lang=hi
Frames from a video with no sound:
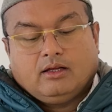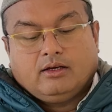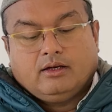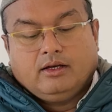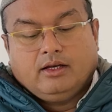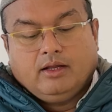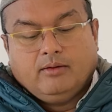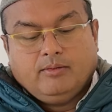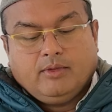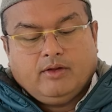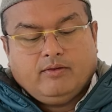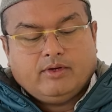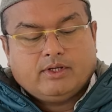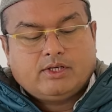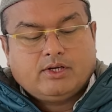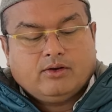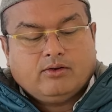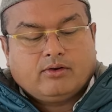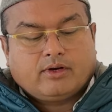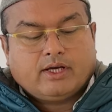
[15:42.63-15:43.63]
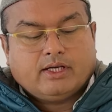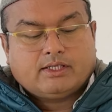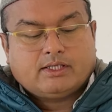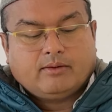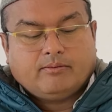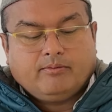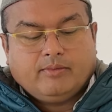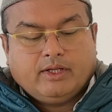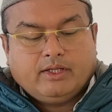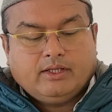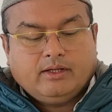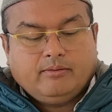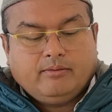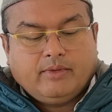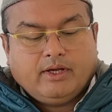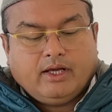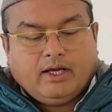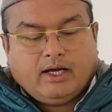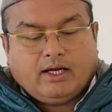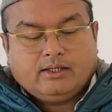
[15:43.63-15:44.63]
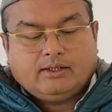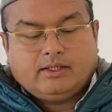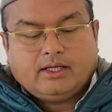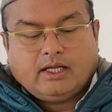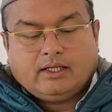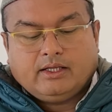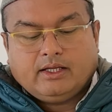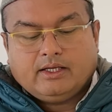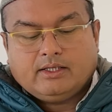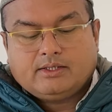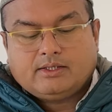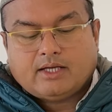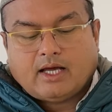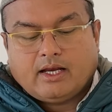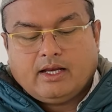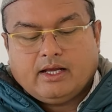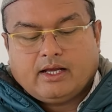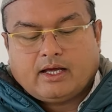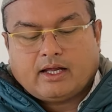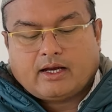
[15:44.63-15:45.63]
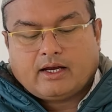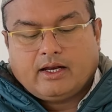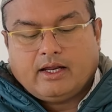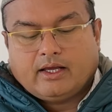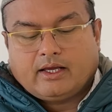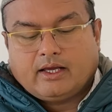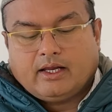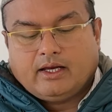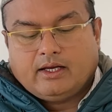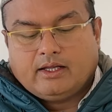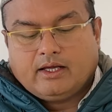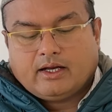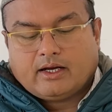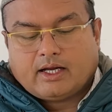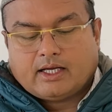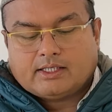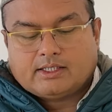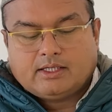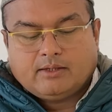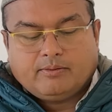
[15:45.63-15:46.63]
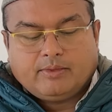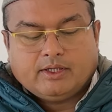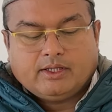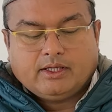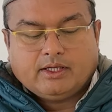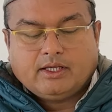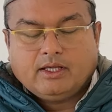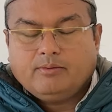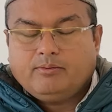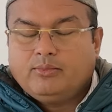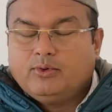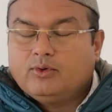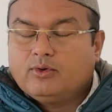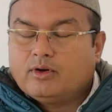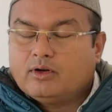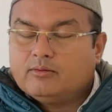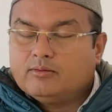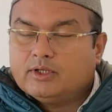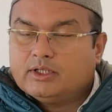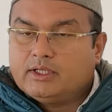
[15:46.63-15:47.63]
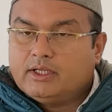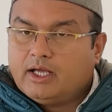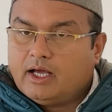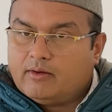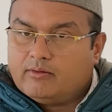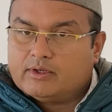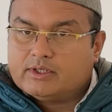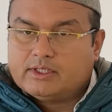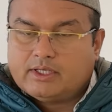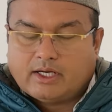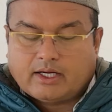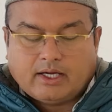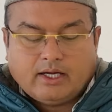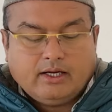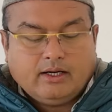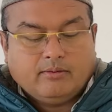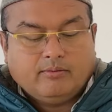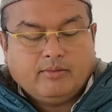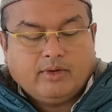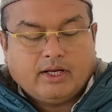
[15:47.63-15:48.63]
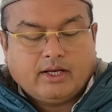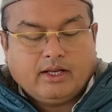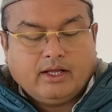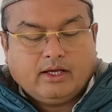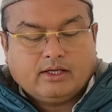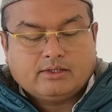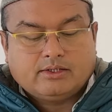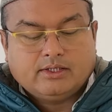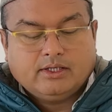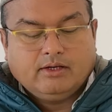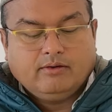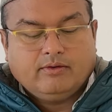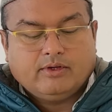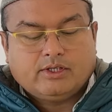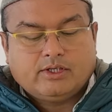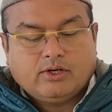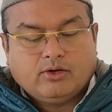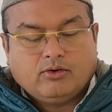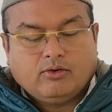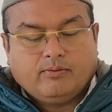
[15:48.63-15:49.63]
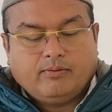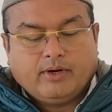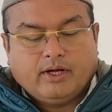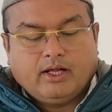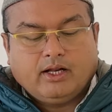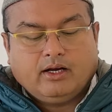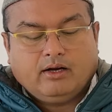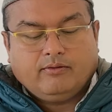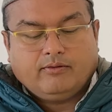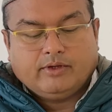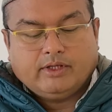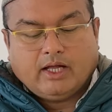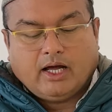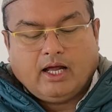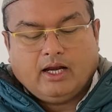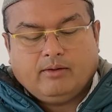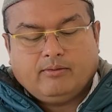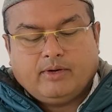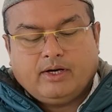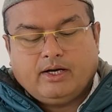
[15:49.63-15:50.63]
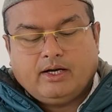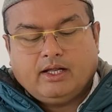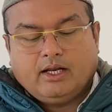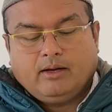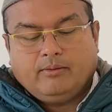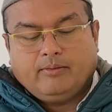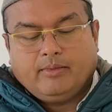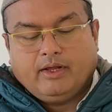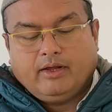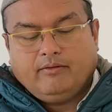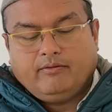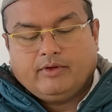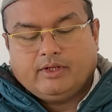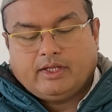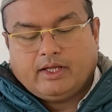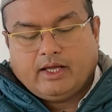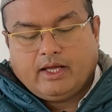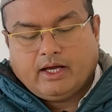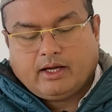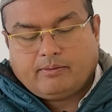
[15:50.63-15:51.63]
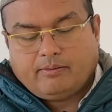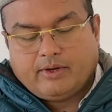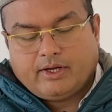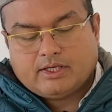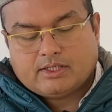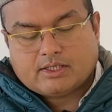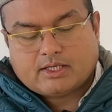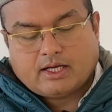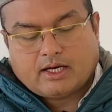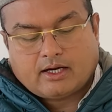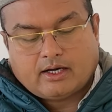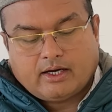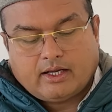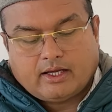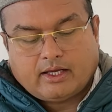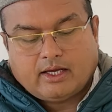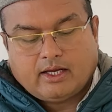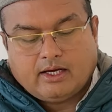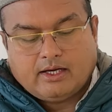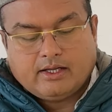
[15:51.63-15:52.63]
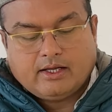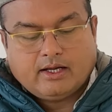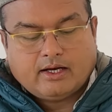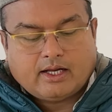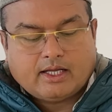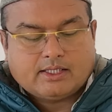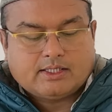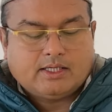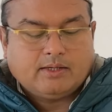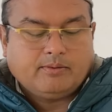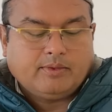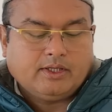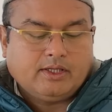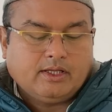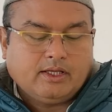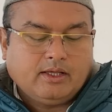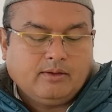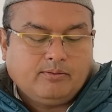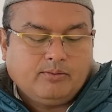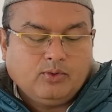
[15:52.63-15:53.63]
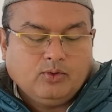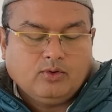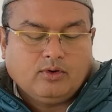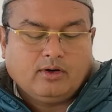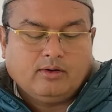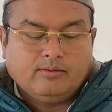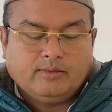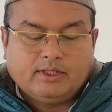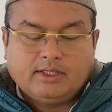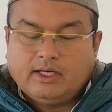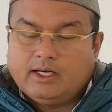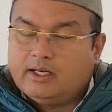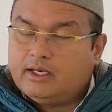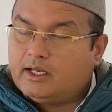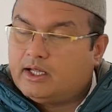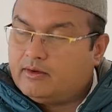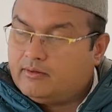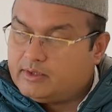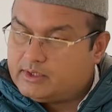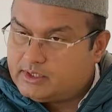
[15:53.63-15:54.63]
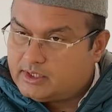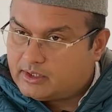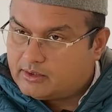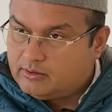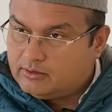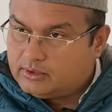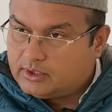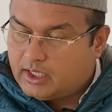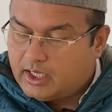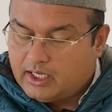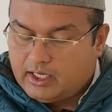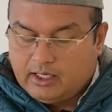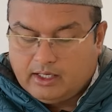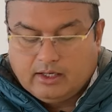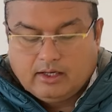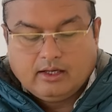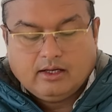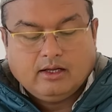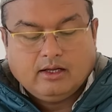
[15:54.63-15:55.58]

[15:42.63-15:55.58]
निम्न विषयों के संबंध में अध्यादेश जारी करने के लिए राष्ट्रपति की पूर्व अनुमति आवश्यक है नंबर एक जिन विषयों पर विधानमंडल में विधेयक पेश करने के लिए राष्ट्रपति की पूर्व अनुमति लेना आवश्यक होता है